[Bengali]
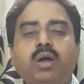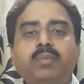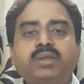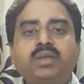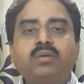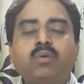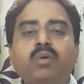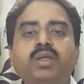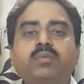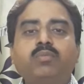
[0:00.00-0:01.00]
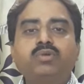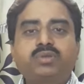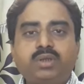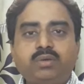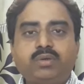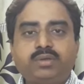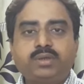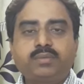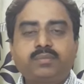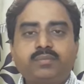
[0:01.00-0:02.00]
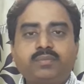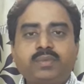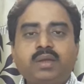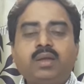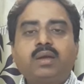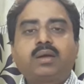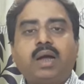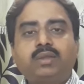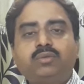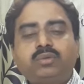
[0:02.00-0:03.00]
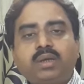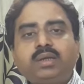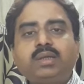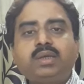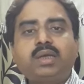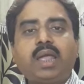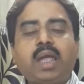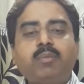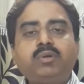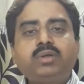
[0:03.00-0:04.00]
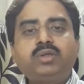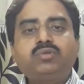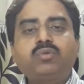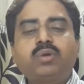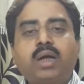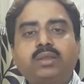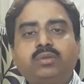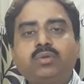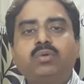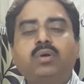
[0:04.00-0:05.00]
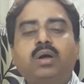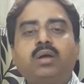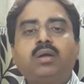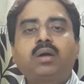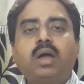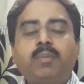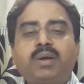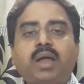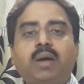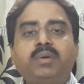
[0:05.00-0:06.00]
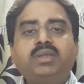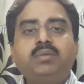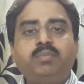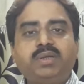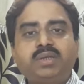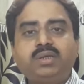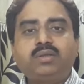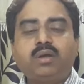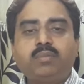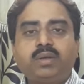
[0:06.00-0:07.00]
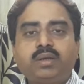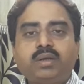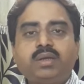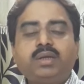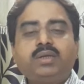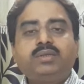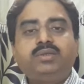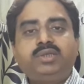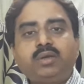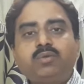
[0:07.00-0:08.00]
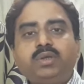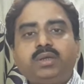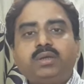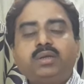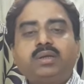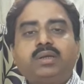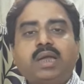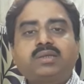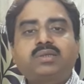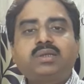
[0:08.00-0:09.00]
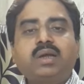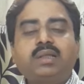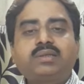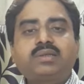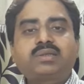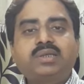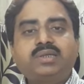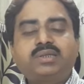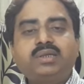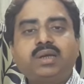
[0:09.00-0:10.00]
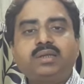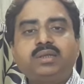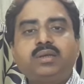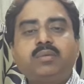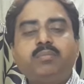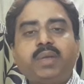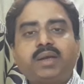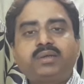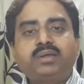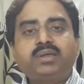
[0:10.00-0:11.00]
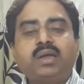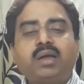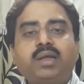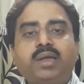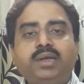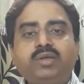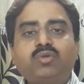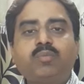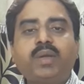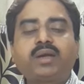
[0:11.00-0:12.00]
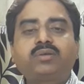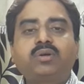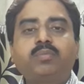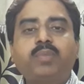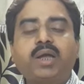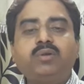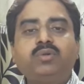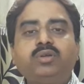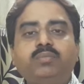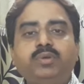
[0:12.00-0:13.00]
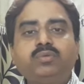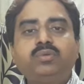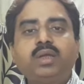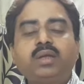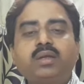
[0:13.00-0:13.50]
আমাদের অনেক মসৃণ হয়েছে খাদ্য তালিকা থেকে এমন কিছু খাদ্য খাবার আমাদের বেছে নিতে হবে যেগুলি গ্যাস্ট্রিক আলসার সৃষ্টিকারী ব্যাকটেরিয়া হেলিকোব্যাক্টর পাইলোরির বিরুদ্ধে